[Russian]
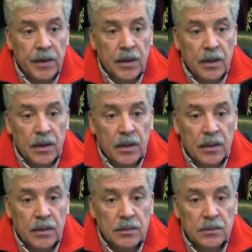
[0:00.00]

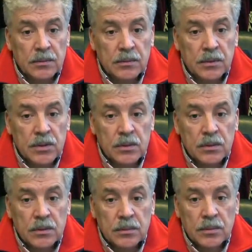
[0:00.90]
А, значит,
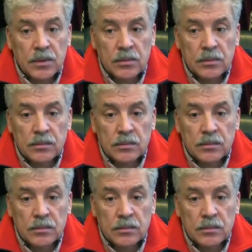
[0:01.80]
мы